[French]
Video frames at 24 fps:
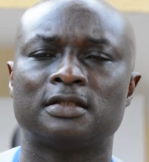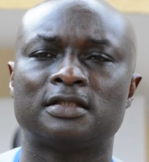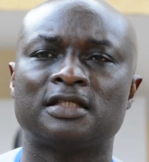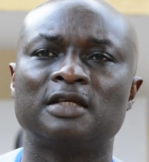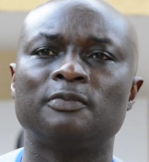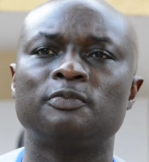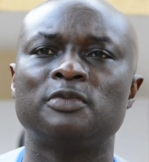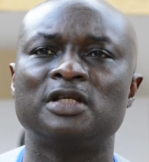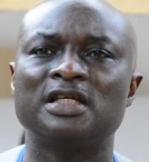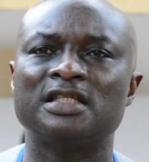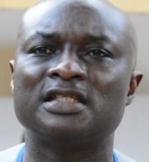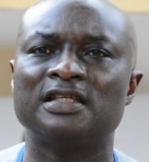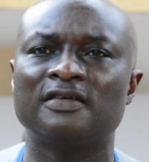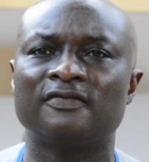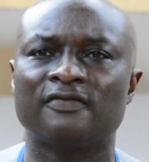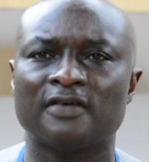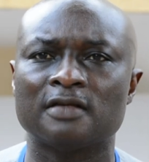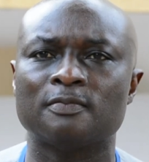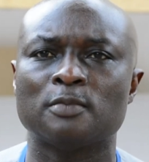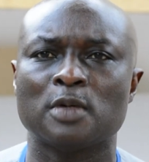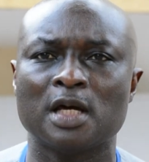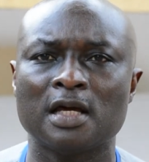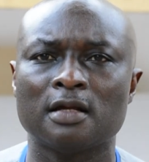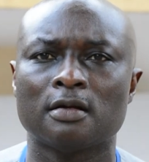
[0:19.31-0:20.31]
type
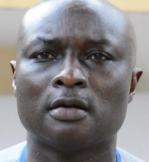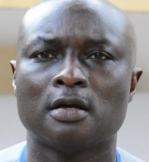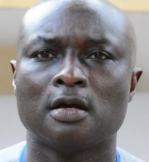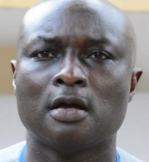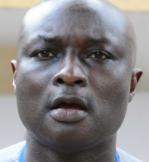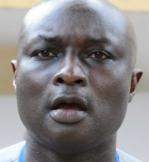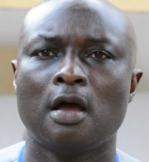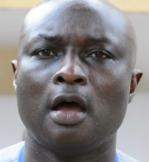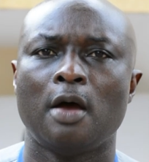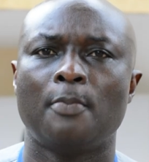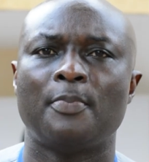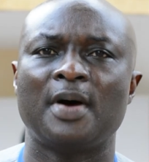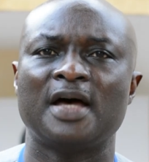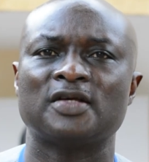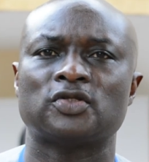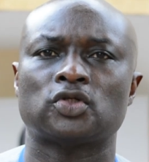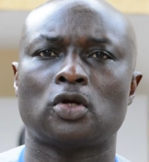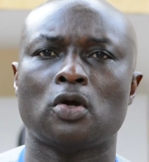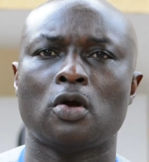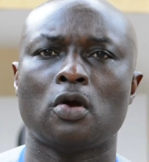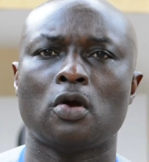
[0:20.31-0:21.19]
d'événements parce